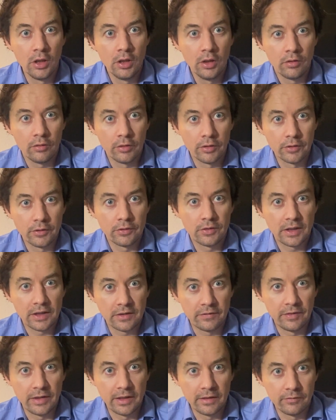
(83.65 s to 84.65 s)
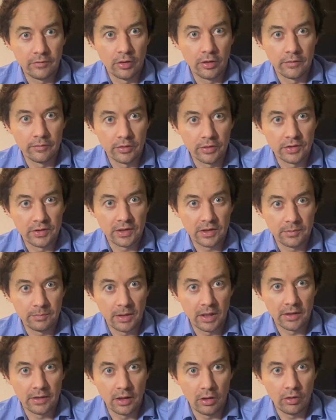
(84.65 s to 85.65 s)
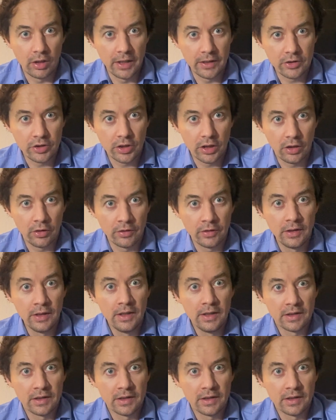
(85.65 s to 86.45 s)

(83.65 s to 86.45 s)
und deswegen wollten wir uns das mal genau anschauen.